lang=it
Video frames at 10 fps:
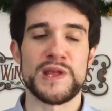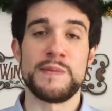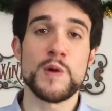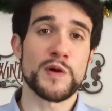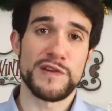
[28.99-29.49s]

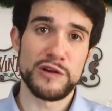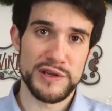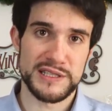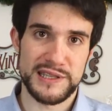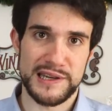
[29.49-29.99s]
Il mio profilo
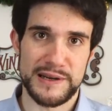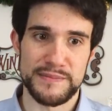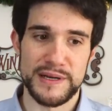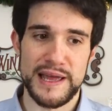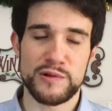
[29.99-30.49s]

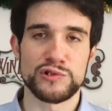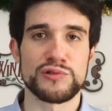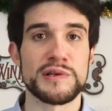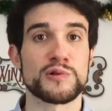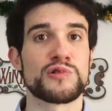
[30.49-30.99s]
Instagram è
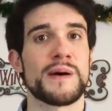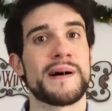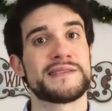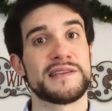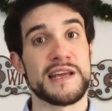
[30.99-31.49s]
costruito sulla
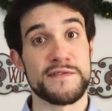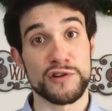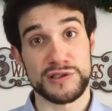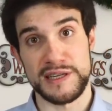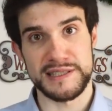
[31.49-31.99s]
base dei
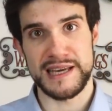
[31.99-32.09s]
vostri